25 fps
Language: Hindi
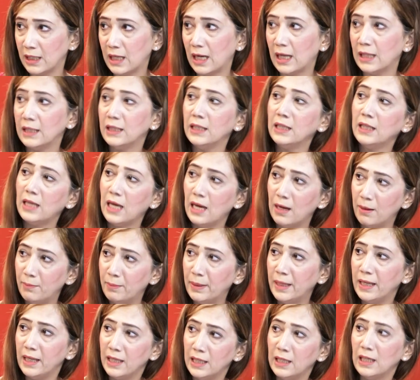करा दी कि
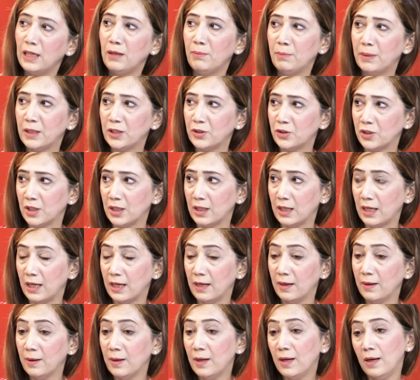हमें इन्हीं पर शक
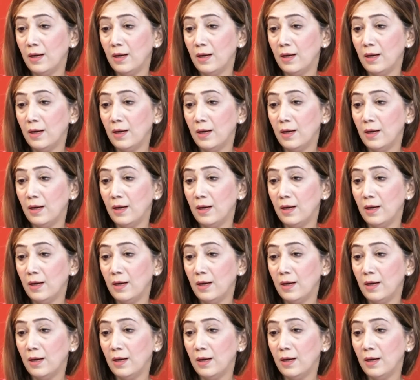है